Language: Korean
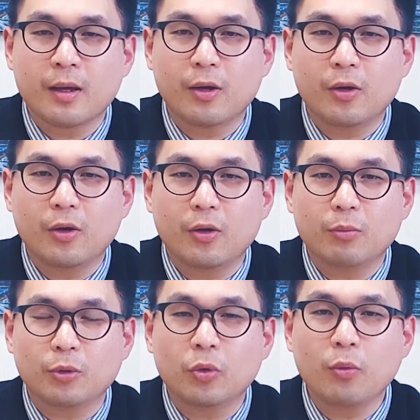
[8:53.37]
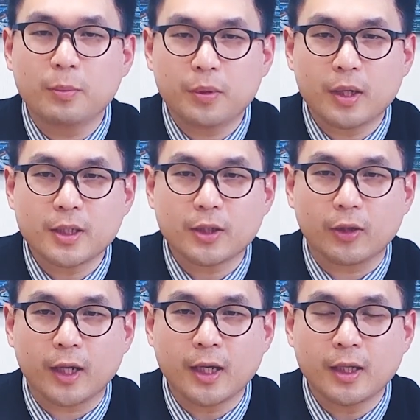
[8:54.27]
어, 뭐 도움이
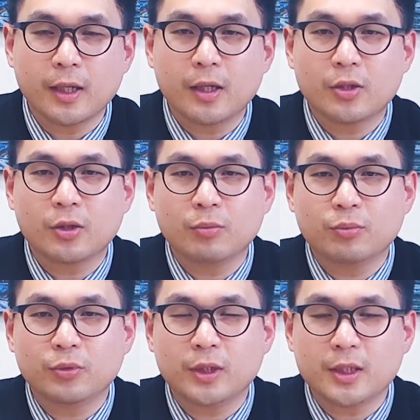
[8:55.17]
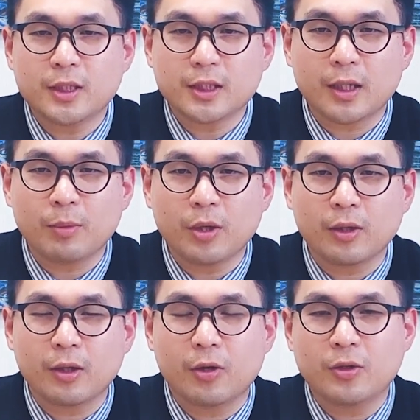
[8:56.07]
필요하시거나 그런 분이
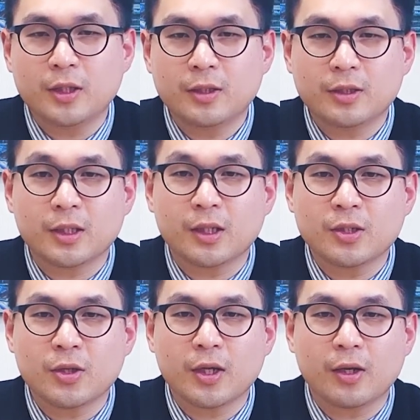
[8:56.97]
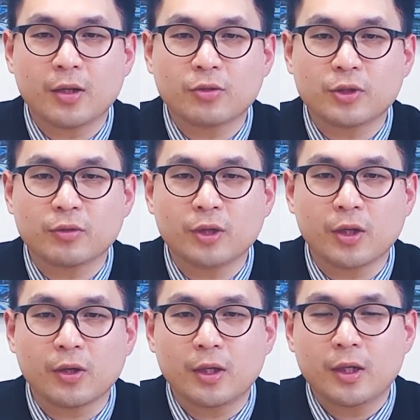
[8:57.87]
있으시다면 언제든지 저에게 연락
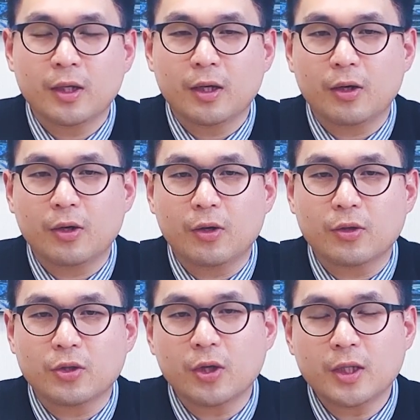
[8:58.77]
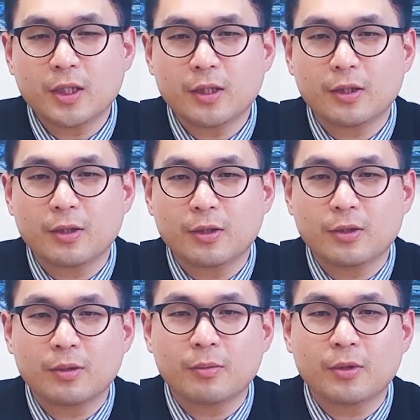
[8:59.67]
주시고요. 어, 저희는
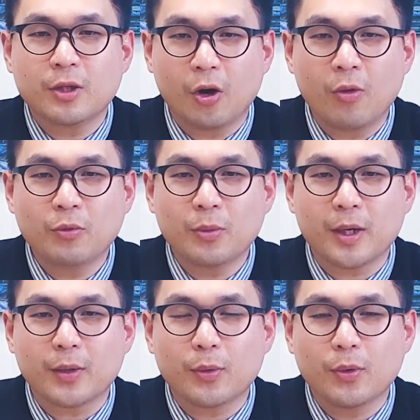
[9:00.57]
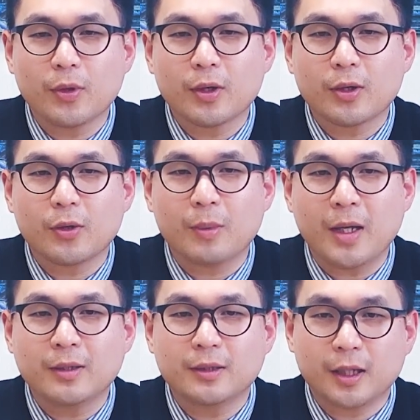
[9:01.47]
경험도 많고 그리고
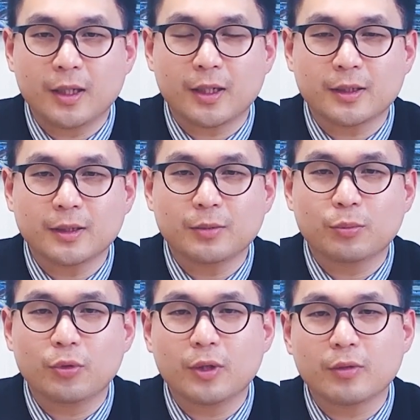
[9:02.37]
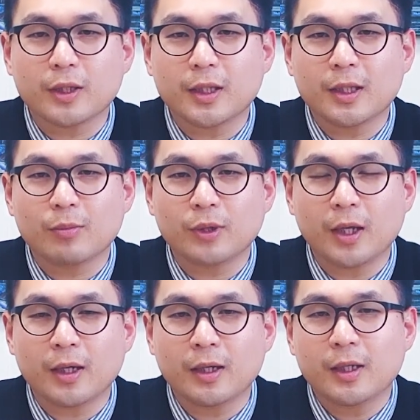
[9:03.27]
많은 데이터를 보유하고 있기 때문에